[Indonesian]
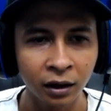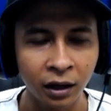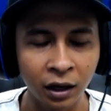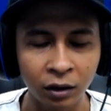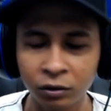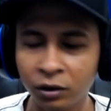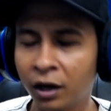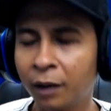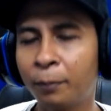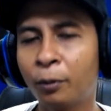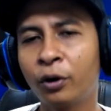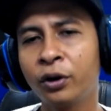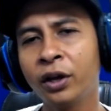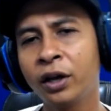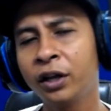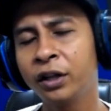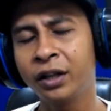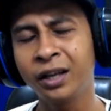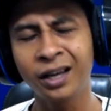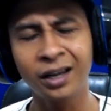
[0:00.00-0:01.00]
ah udahlah
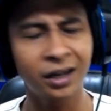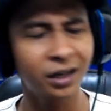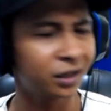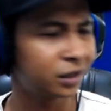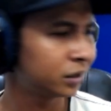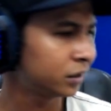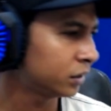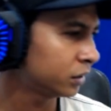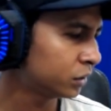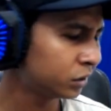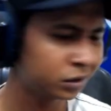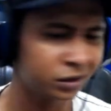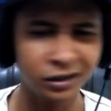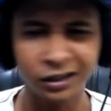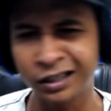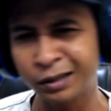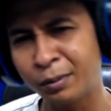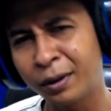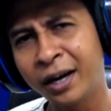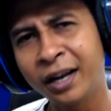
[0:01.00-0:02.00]
pokoknya intinya
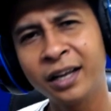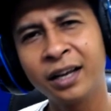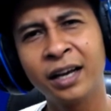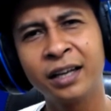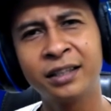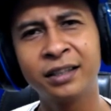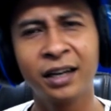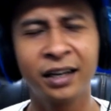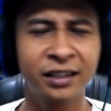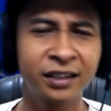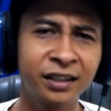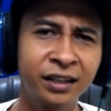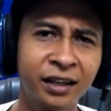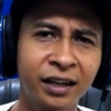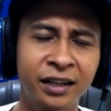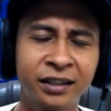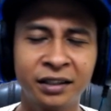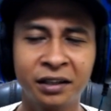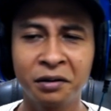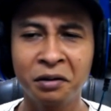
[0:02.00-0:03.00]
gimana ya guys jelasin ya
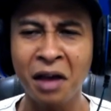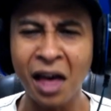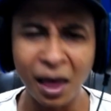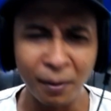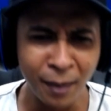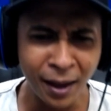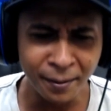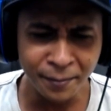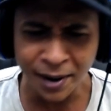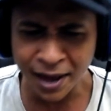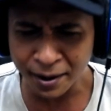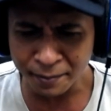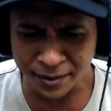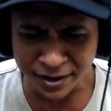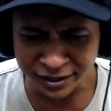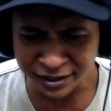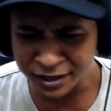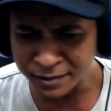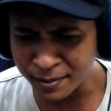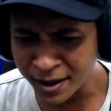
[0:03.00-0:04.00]
guys. Eh bang player
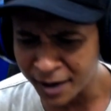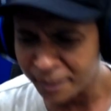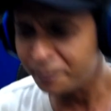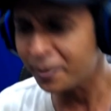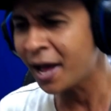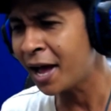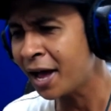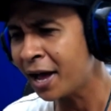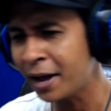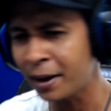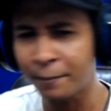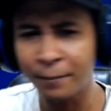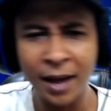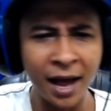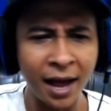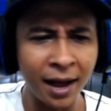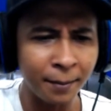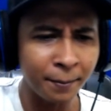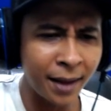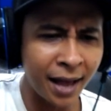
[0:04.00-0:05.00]
PC bang bang
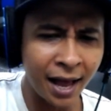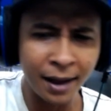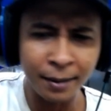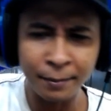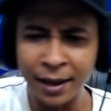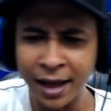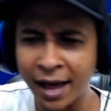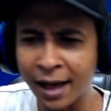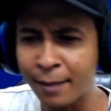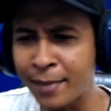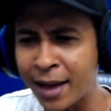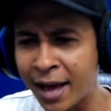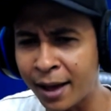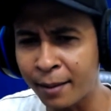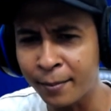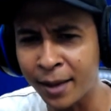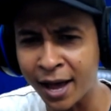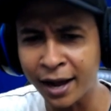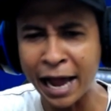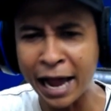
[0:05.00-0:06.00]
bang bang bang bang
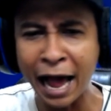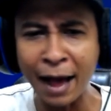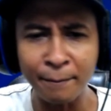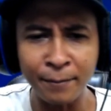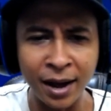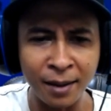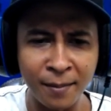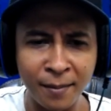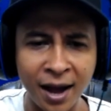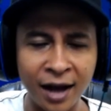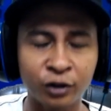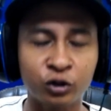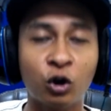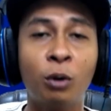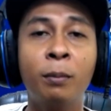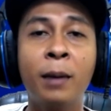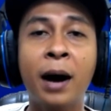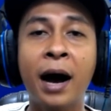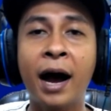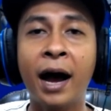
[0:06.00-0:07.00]
bang bang bang
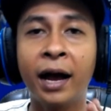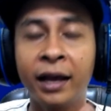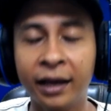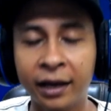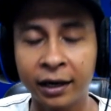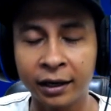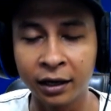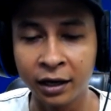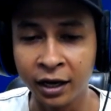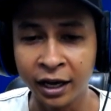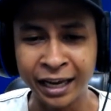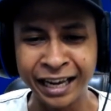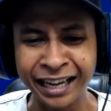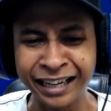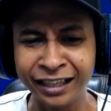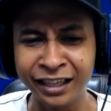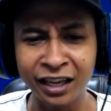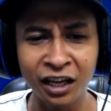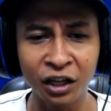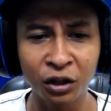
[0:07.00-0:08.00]
cobain.
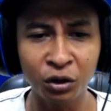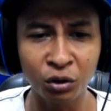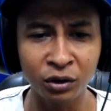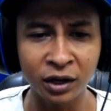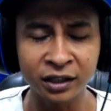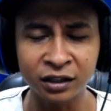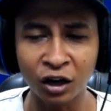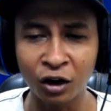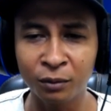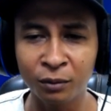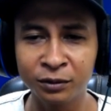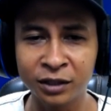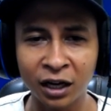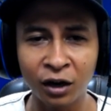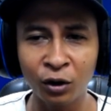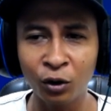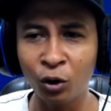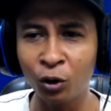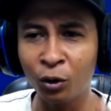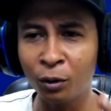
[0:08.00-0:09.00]
Intinya gitu guys. Kalau
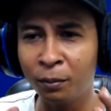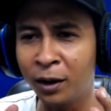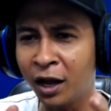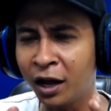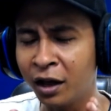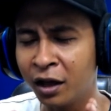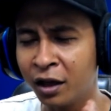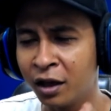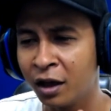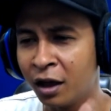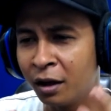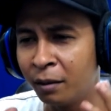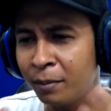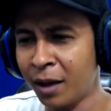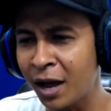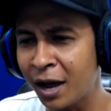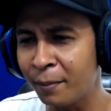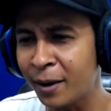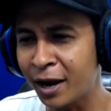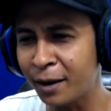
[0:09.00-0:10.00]
misalnya lu bilang
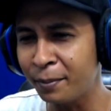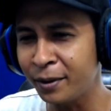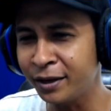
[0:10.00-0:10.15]
bang